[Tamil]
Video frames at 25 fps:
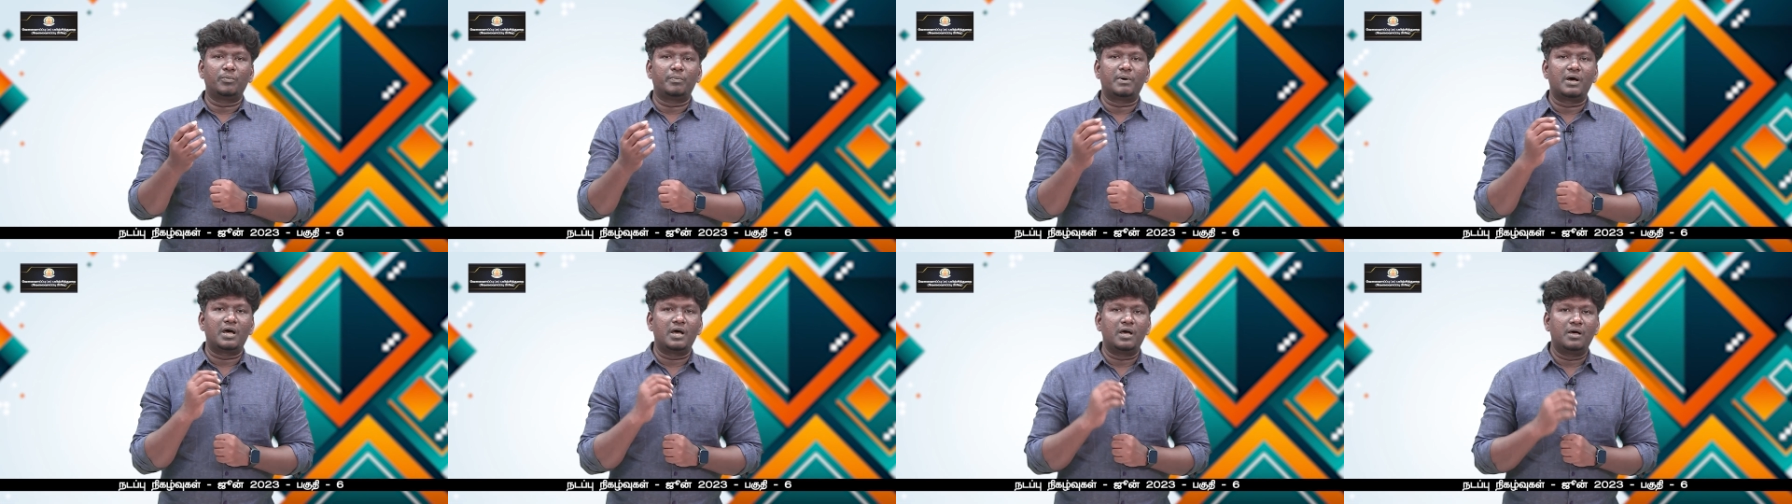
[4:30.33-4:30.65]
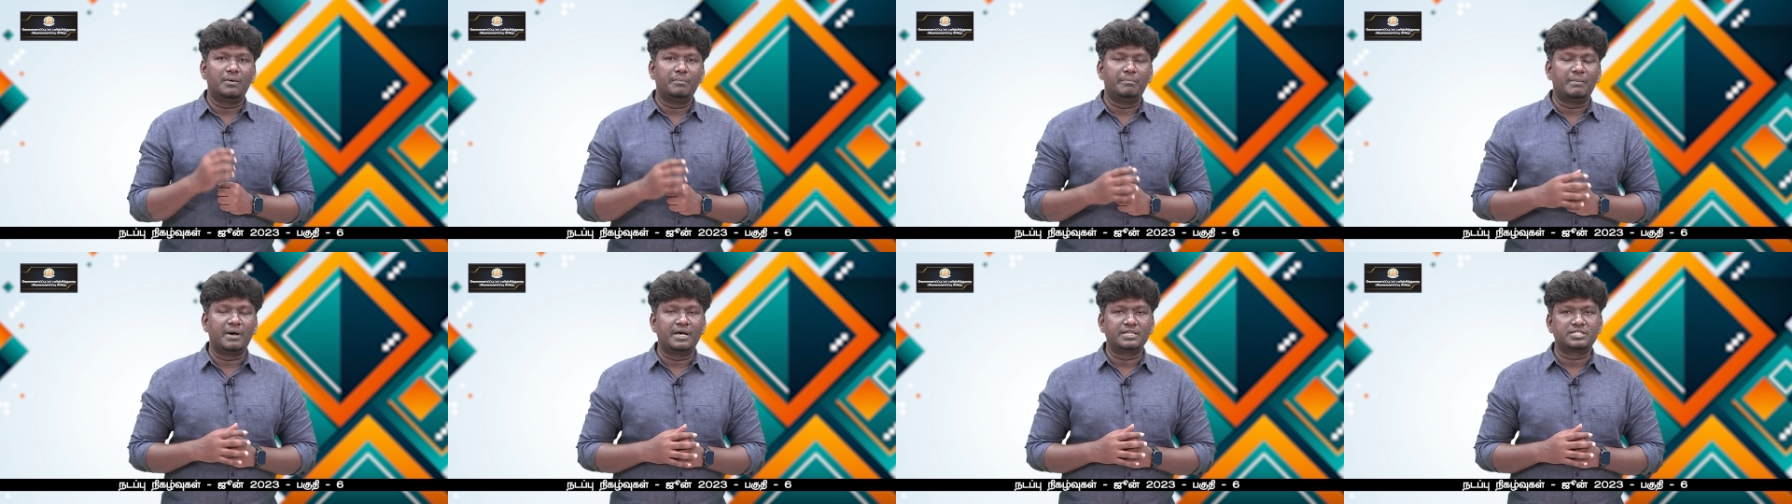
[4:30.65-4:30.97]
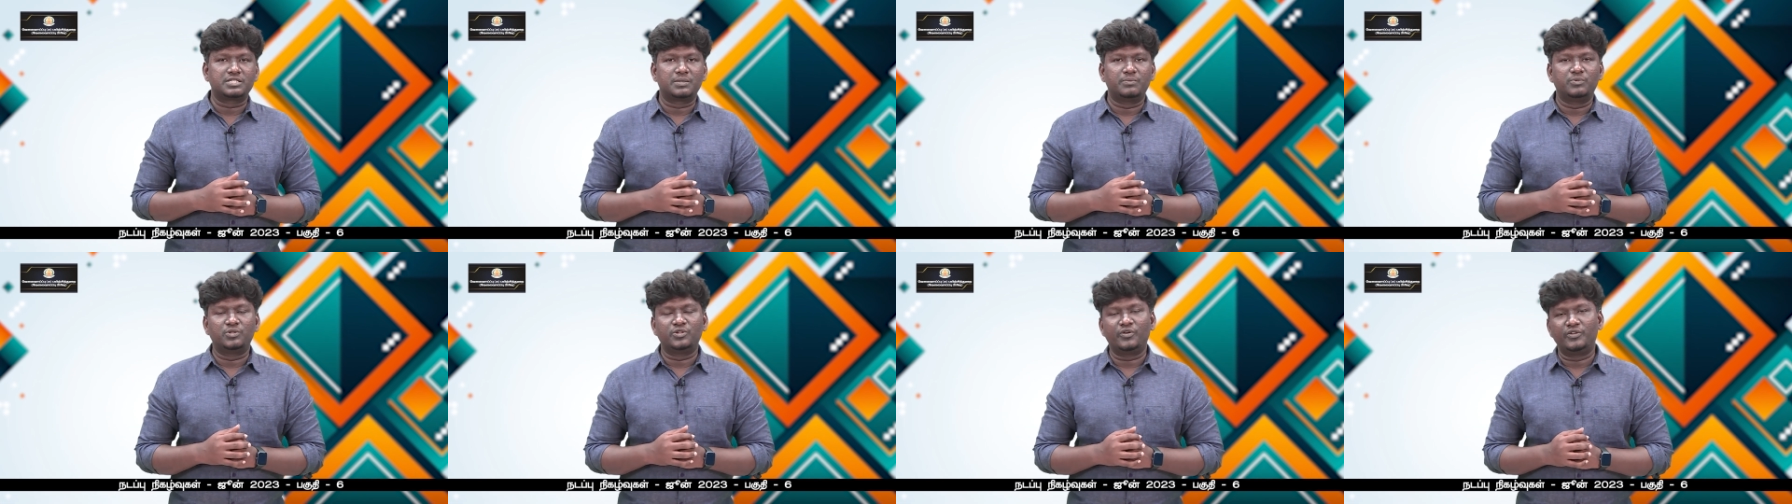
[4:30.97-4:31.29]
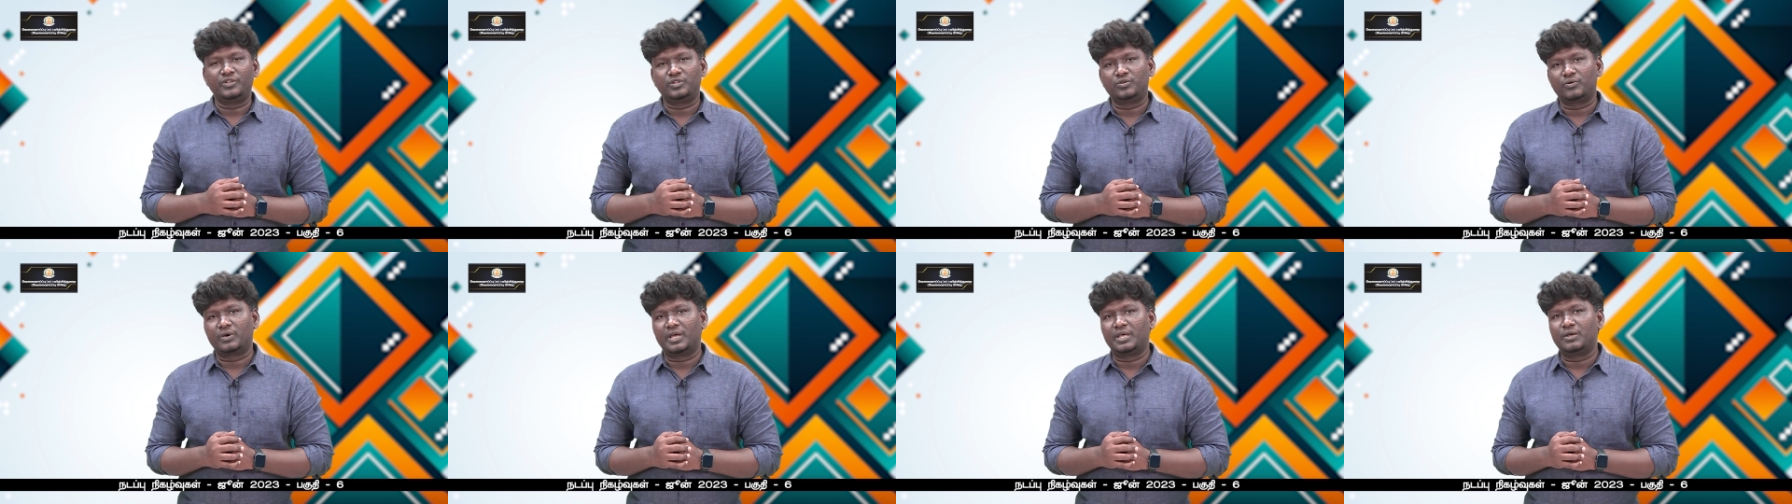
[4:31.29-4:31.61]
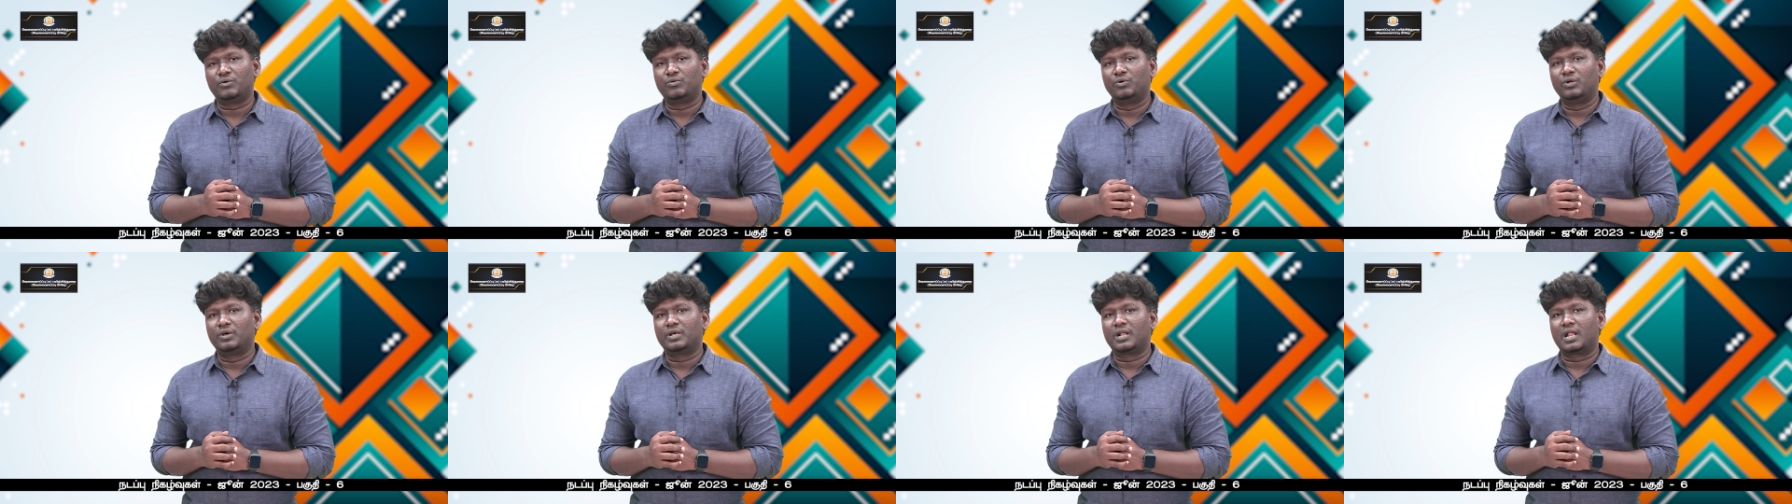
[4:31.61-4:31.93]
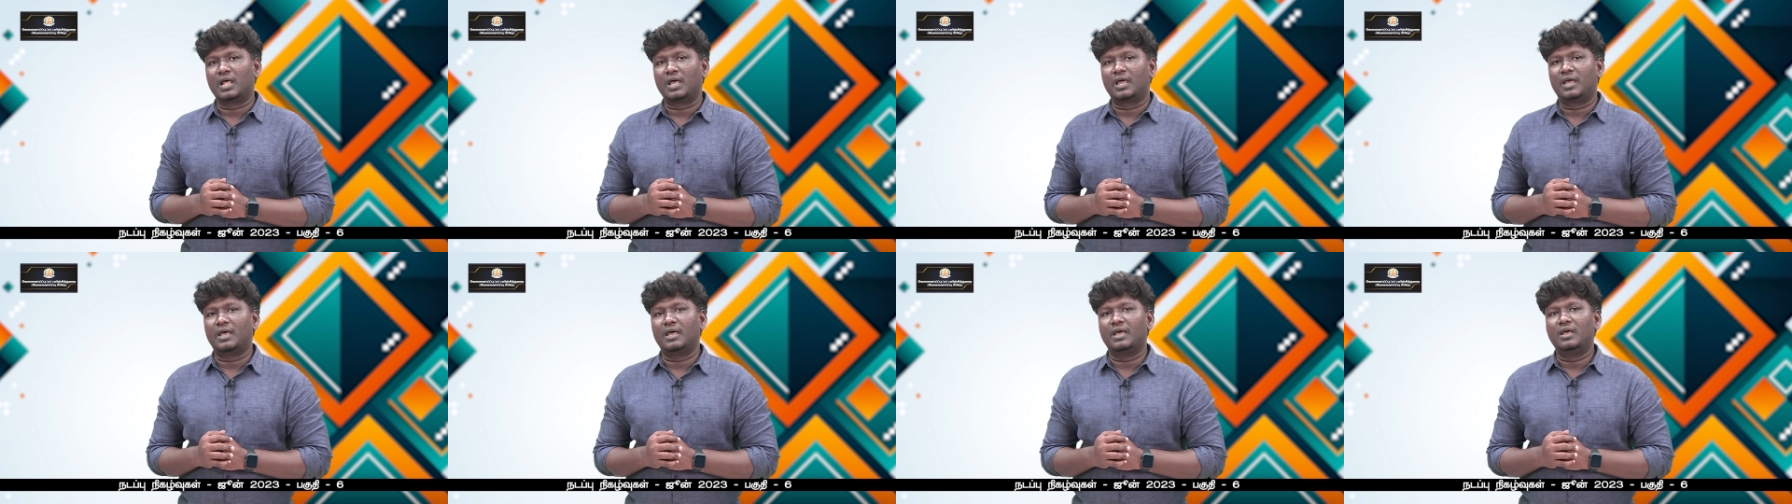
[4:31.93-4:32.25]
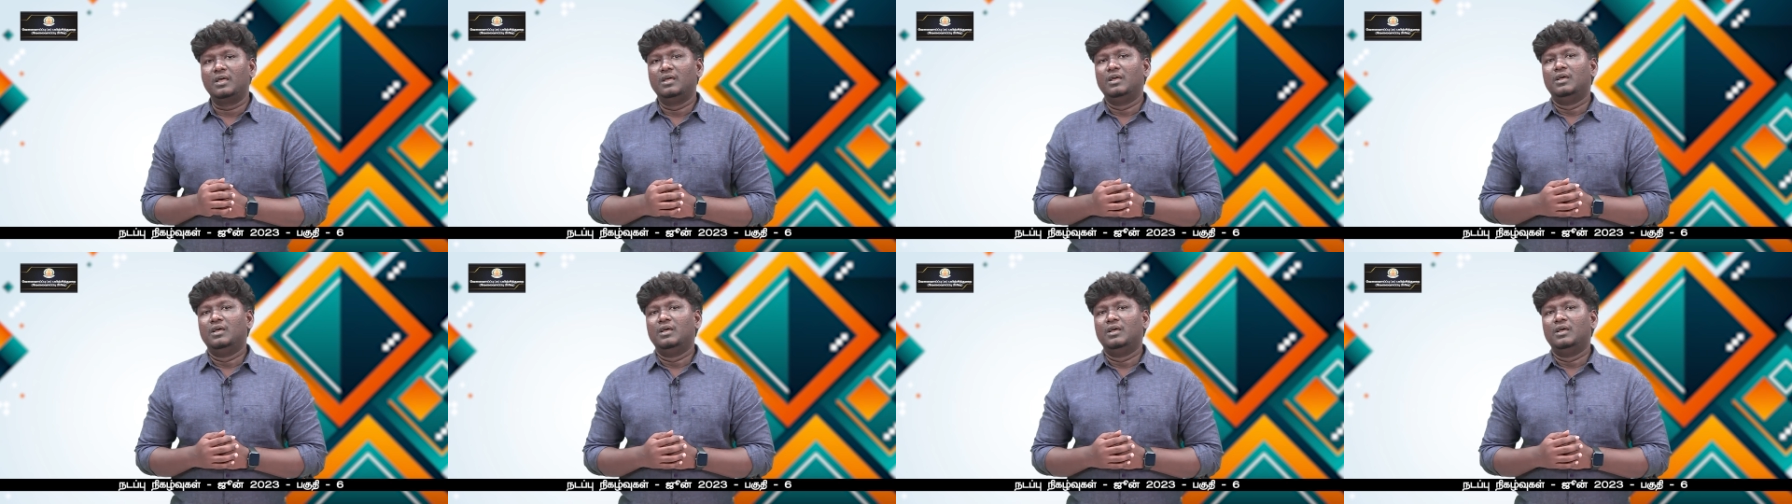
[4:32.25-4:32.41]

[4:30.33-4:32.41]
ரூபாய் மாதம் உதவித்தொகை கொடுக்குறாங்க